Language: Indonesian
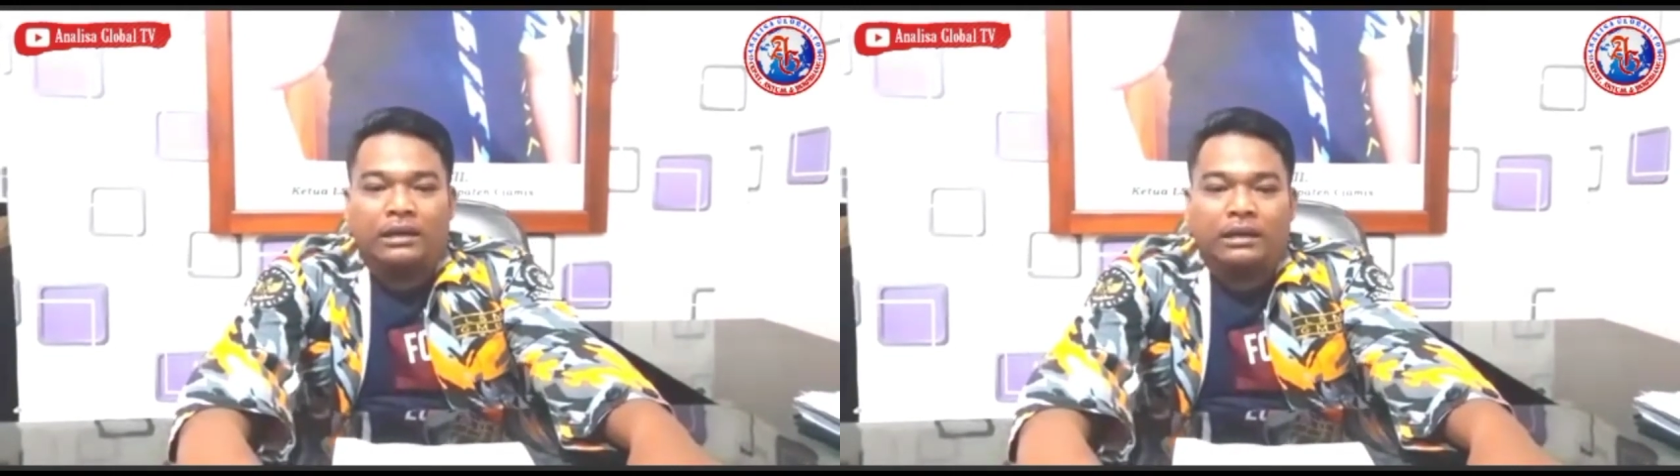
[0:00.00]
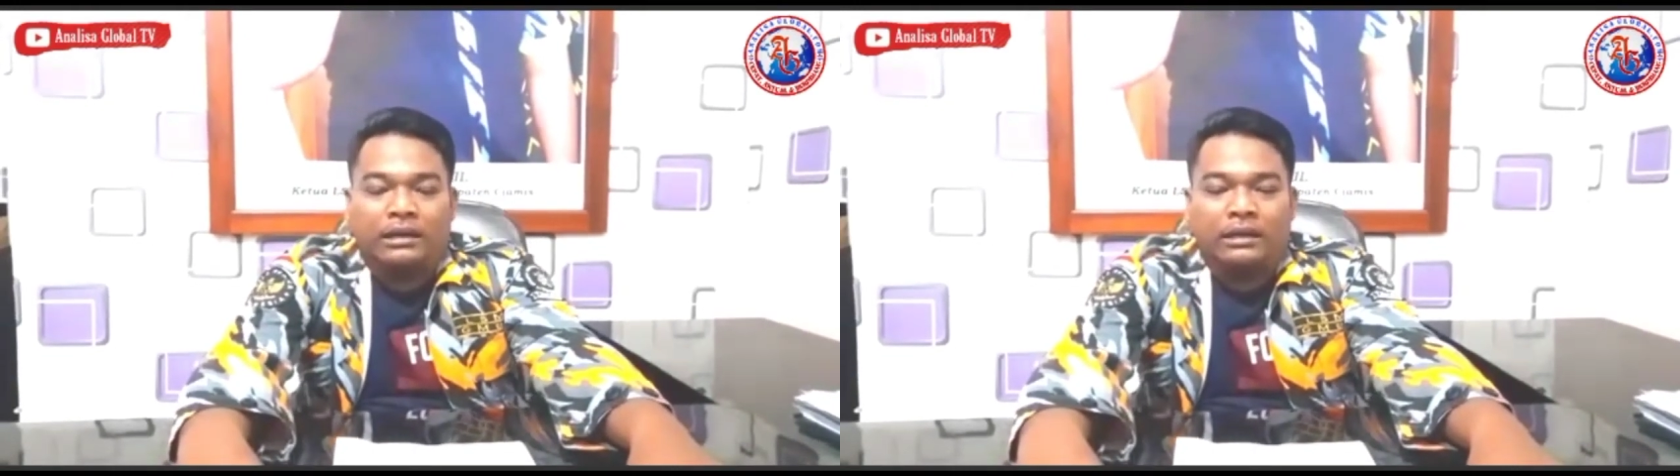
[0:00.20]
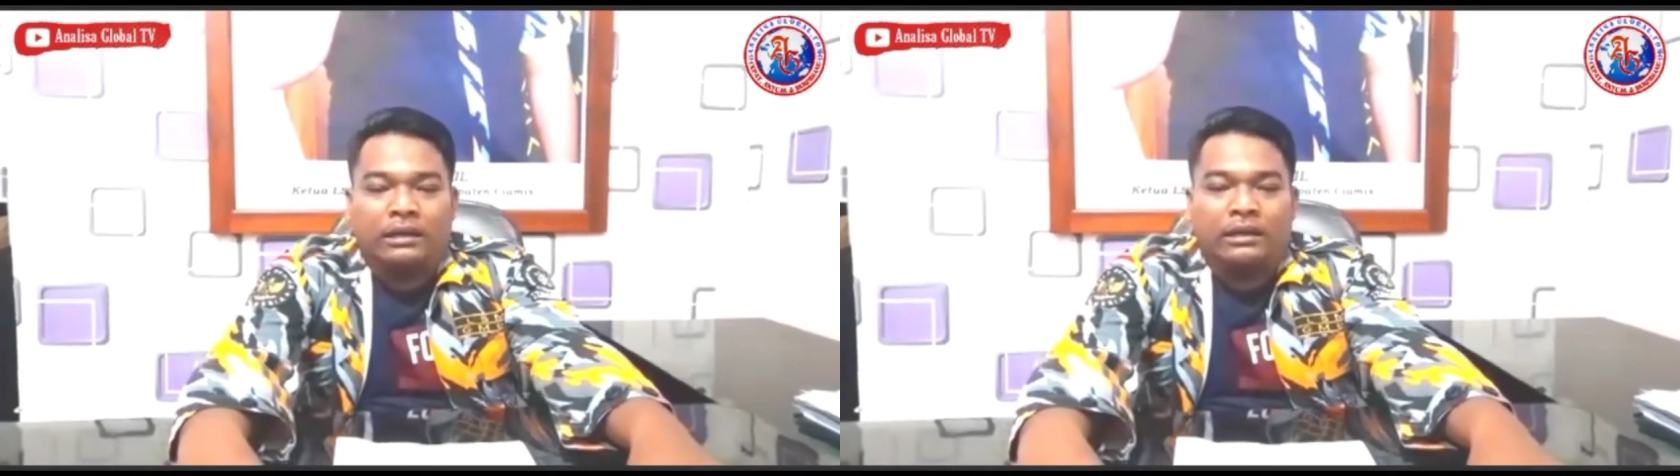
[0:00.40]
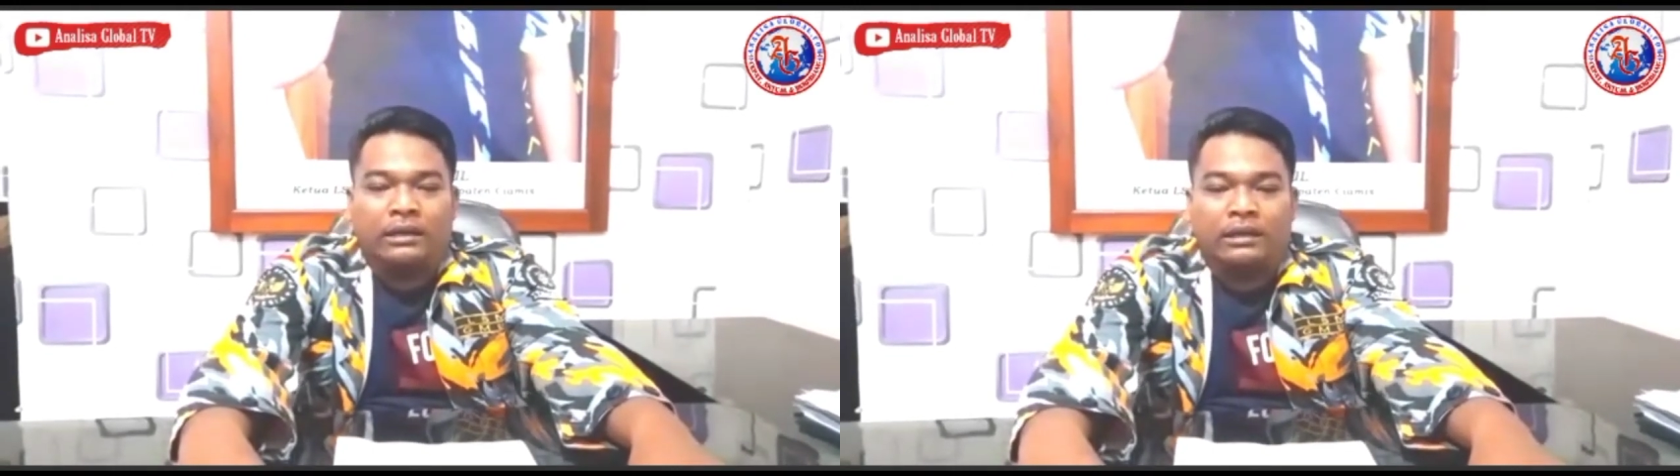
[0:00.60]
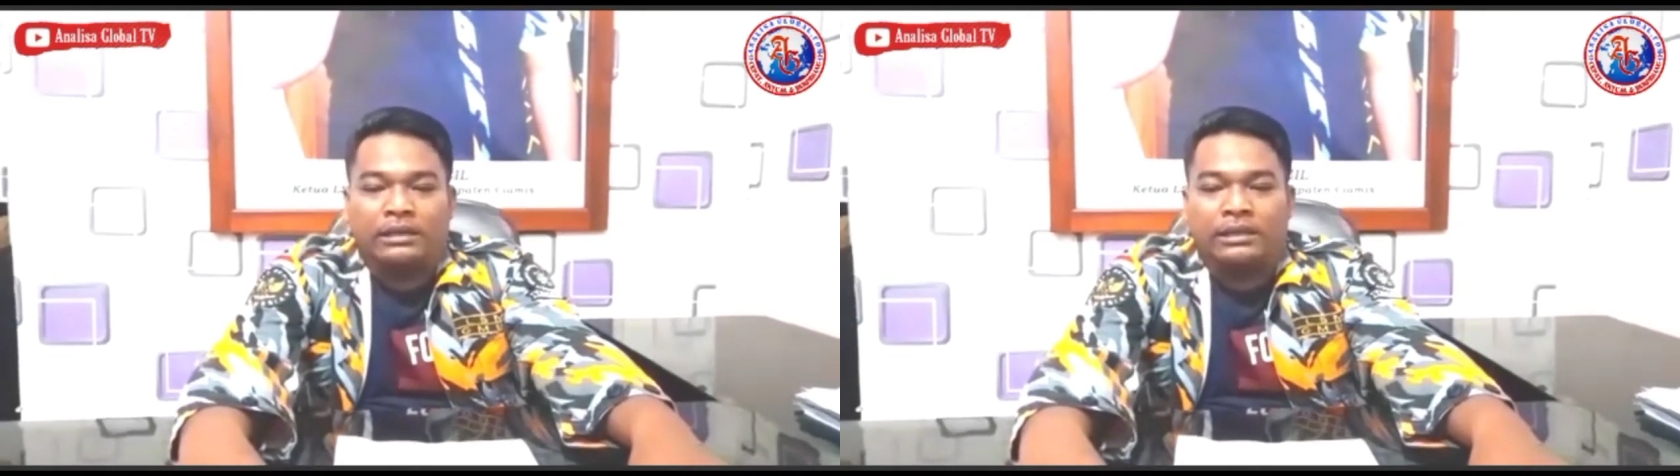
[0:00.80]

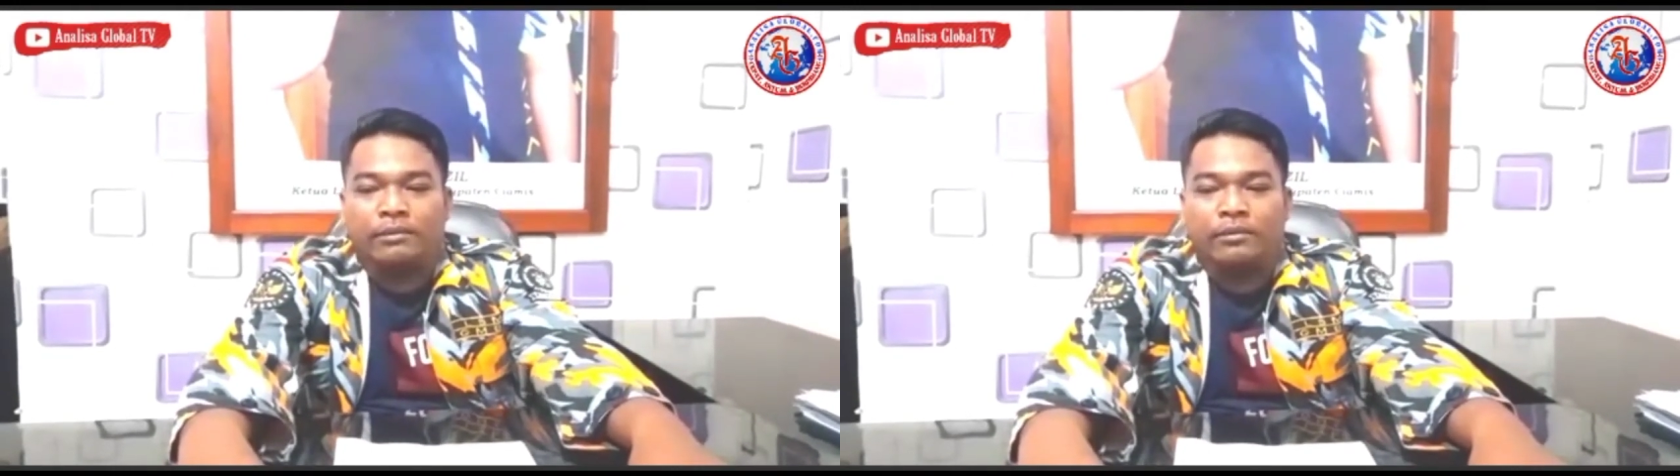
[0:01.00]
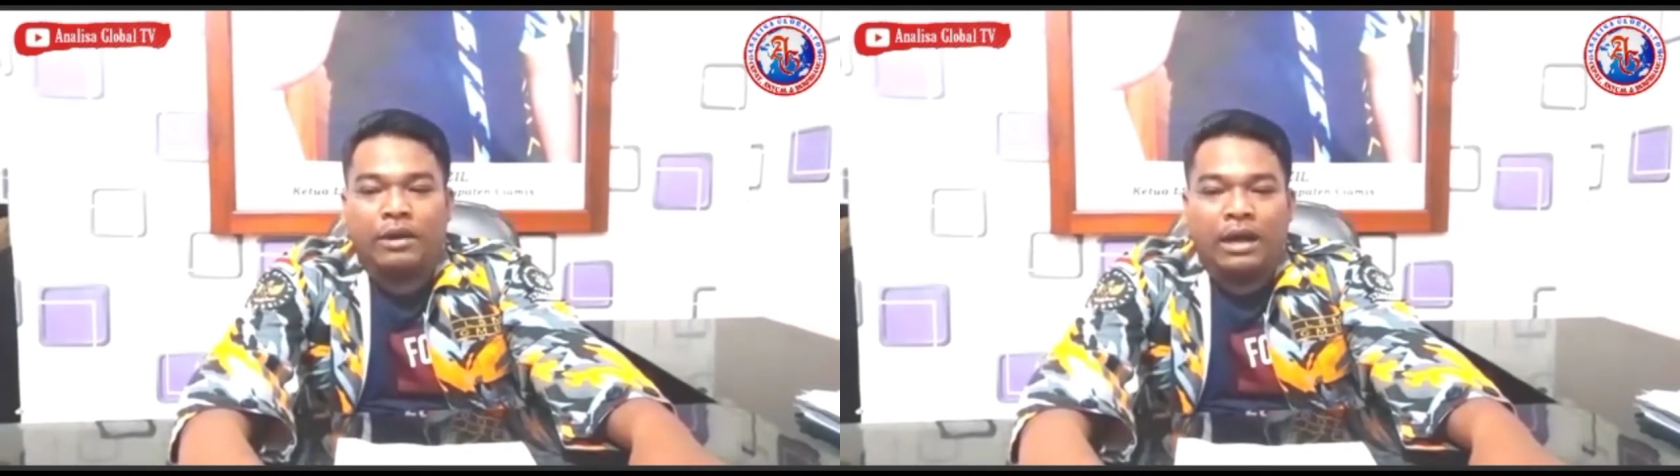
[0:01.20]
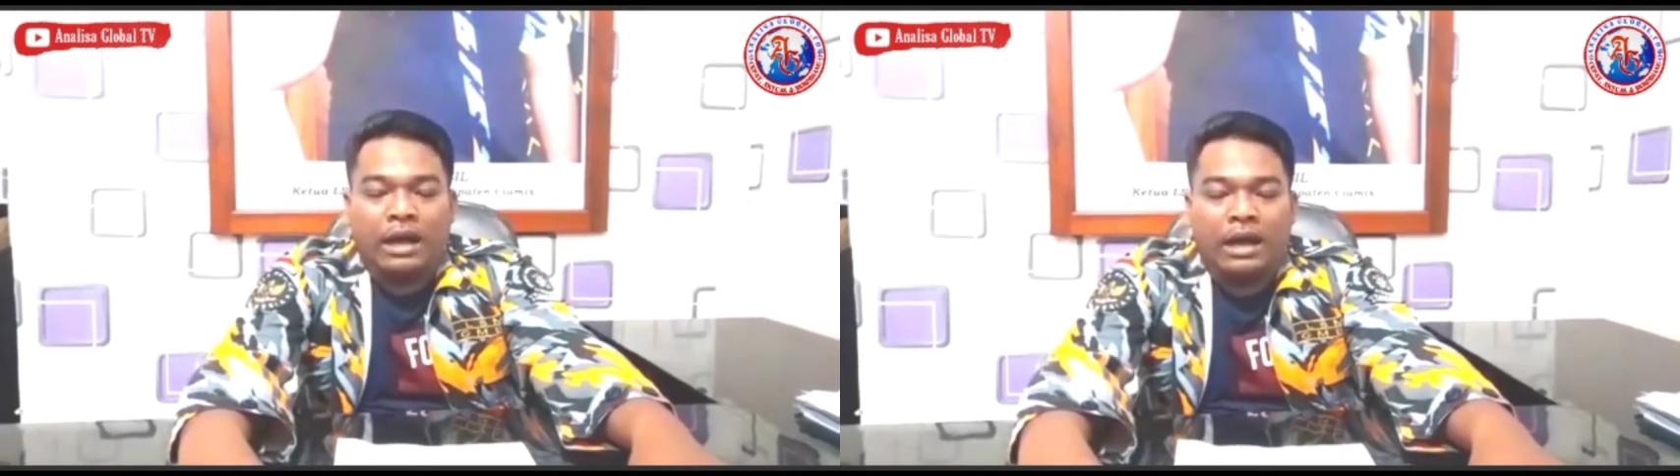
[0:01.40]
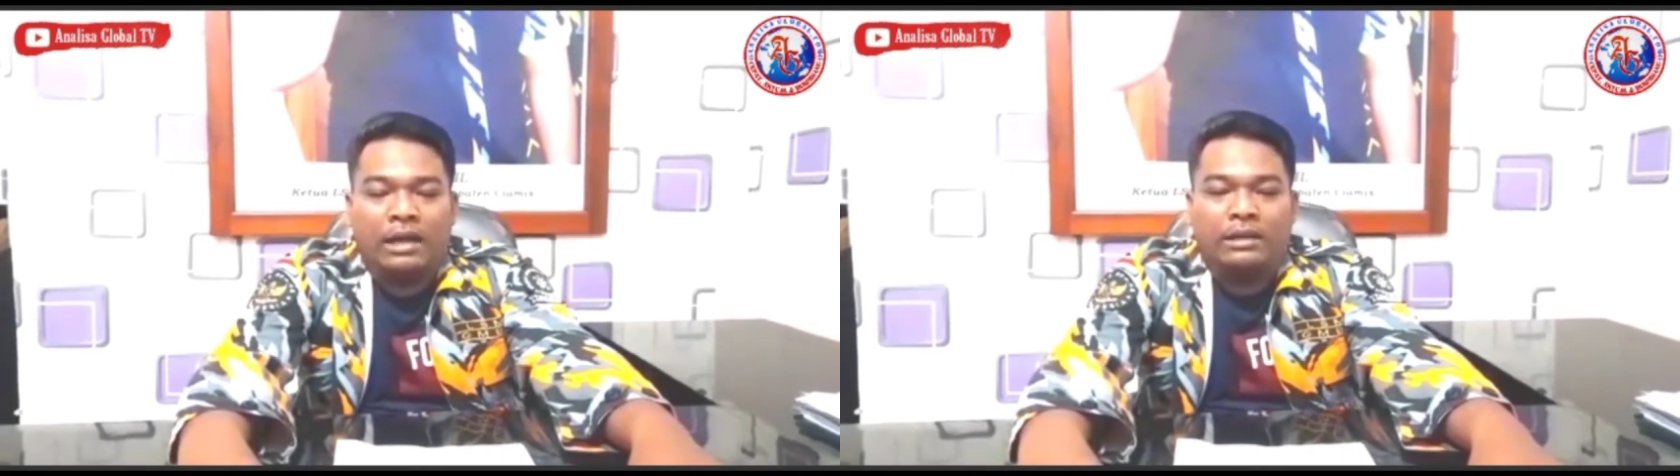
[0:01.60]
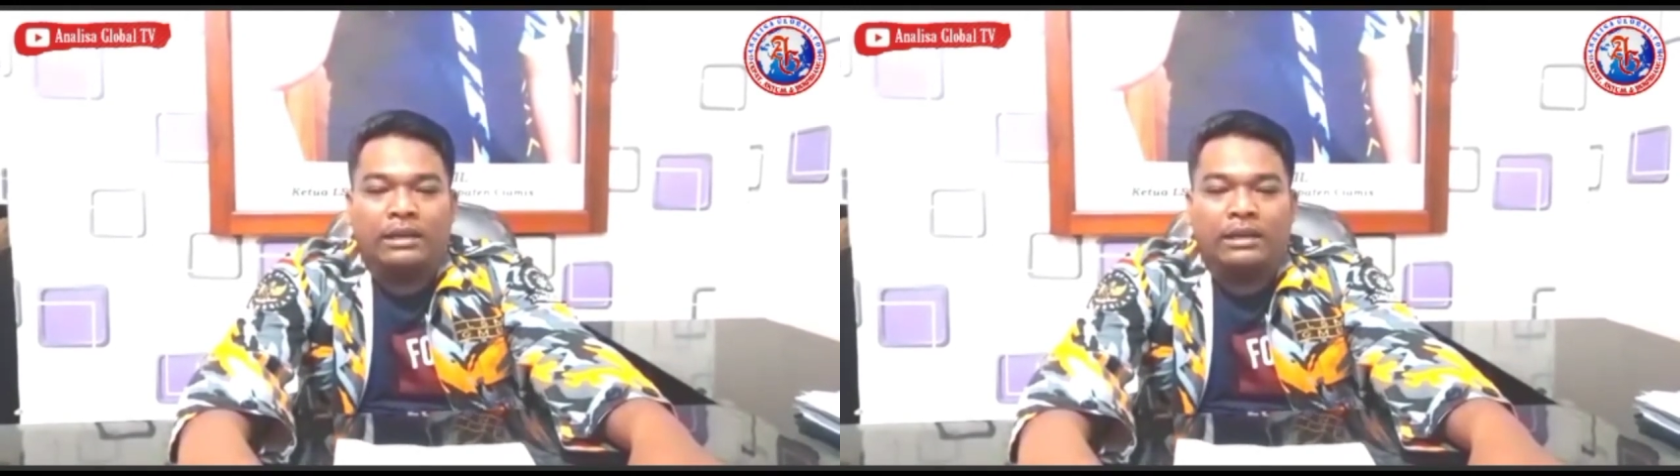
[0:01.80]
eh, semua